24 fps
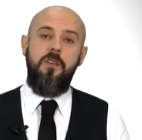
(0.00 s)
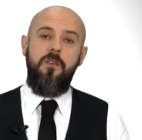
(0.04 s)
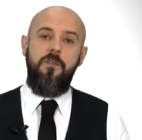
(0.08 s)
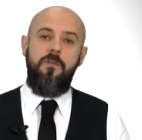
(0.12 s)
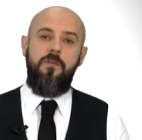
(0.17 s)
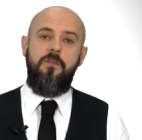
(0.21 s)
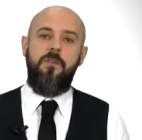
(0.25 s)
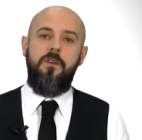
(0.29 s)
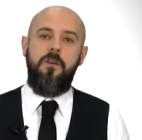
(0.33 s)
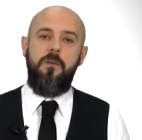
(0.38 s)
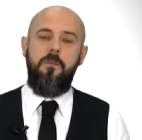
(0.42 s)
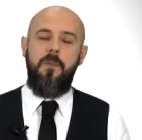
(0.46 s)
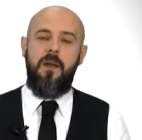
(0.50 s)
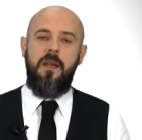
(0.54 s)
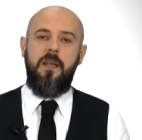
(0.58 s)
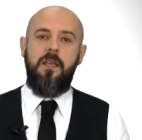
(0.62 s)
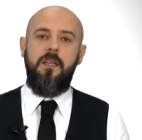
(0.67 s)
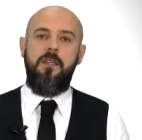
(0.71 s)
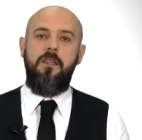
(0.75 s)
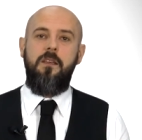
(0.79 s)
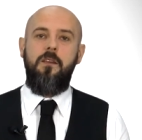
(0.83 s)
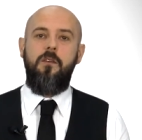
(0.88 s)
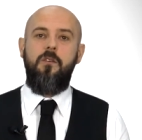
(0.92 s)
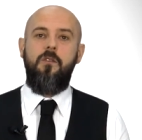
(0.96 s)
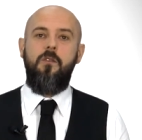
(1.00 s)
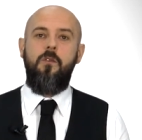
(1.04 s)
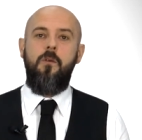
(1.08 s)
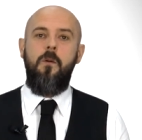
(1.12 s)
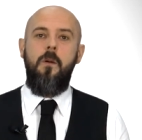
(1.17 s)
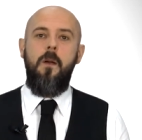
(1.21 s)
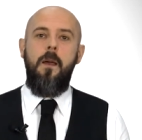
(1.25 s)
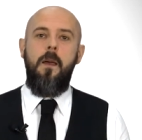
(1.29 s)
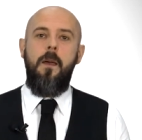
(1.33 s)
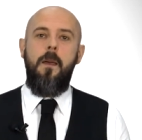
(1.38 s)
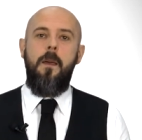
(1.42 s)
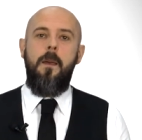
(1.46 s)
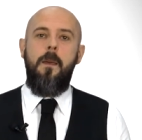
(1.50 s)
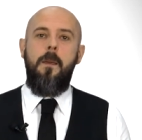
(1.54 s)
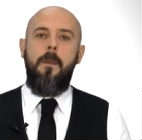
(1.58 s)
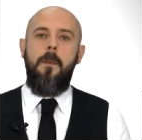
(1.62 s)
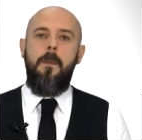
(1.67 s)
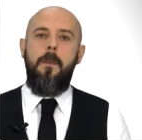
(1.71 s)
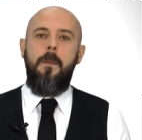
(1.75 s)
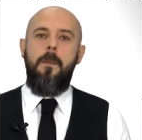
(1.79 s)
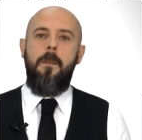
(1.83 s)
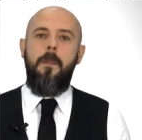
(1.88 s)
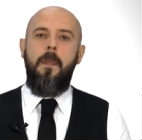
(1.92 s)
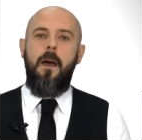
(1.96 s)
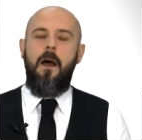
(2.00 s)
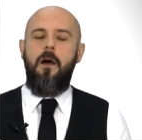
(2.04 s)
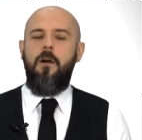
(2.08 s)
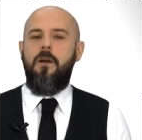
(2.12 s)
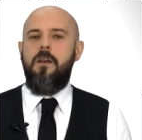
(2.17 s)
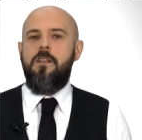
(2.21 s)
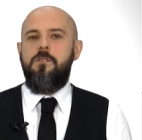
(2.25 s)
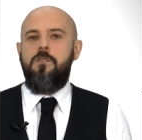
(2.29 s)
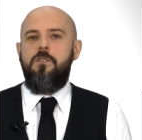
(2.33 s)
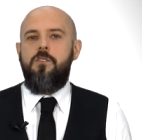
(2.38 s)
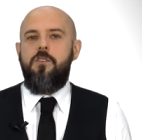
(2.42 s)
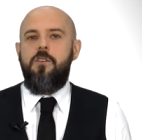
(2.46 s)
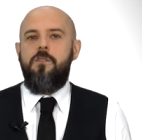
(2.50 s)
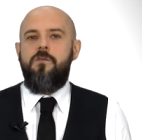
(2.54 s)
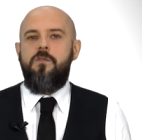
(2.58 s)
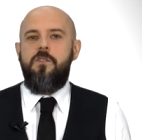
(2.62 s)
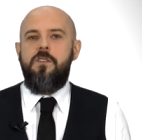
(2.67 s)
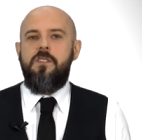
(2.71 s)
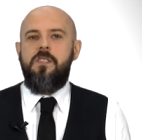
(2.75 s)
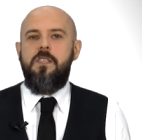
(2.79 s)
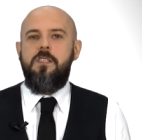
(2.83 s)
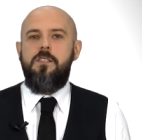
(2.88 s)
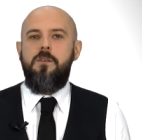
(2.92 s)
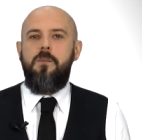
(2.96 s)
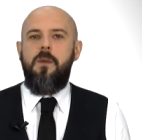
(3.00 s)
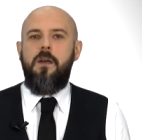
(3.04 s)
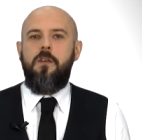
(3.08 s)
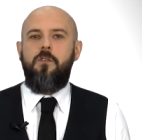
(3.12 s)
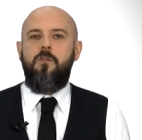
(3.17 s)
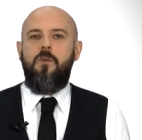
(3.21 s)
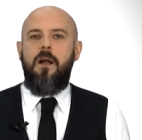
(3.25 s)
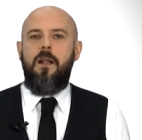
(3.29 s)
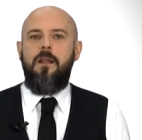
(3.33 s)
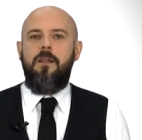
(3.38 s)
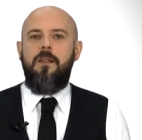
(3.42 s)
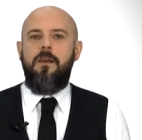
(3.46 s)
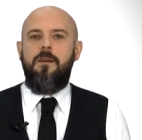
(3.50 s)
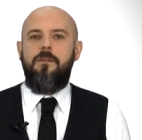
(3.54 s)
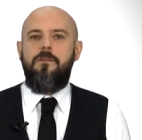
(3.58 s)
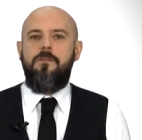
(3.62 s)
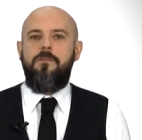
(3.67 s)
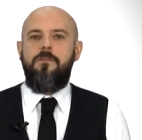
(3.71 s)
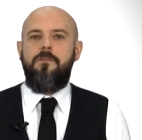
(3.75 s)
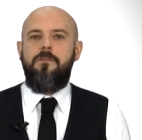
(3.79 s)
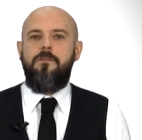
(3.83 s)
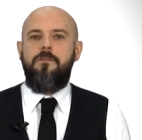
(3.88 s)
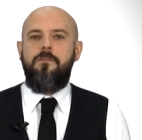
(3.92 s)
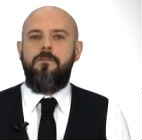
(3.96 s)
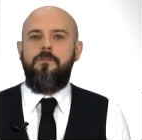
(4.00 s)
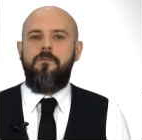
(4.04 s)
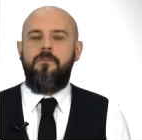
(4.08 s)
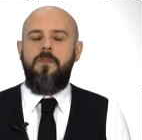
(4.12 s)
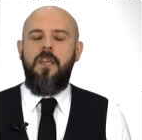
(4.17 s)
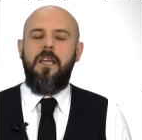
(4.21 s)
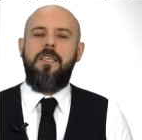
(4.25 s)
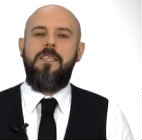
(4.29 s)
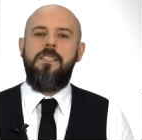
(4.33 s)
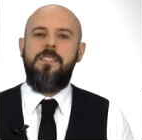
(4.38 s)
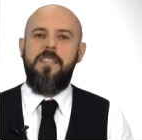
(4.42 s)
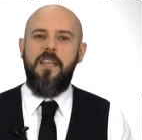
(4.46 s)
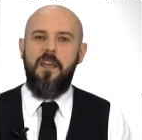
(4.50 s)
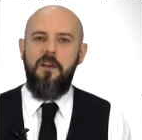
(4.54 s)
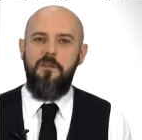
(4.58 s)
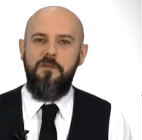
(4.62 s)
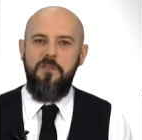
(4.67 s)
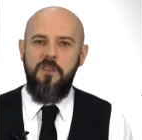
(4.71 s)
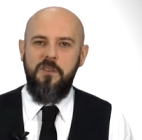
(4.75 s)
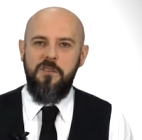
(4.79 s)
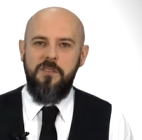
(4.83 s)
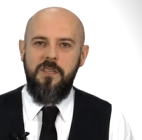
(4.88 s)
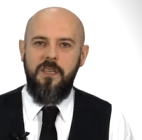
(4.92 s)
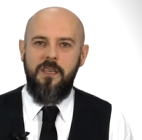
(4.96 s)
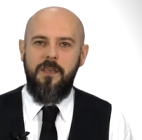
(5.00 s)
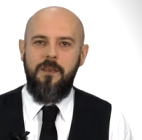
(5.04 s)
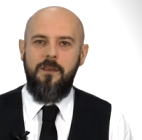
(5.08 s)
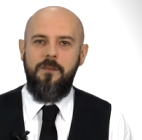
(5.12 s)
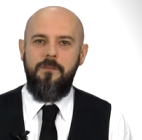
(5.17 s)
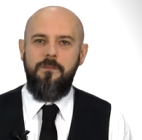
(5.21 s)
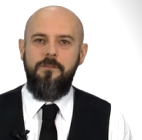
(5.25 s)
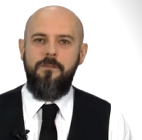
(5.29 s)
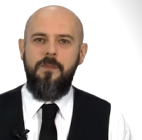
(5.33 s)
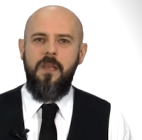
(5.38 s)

i w marketingu, a okazuje się, że wszystkie są aktualne. Jaki z tego wniosek?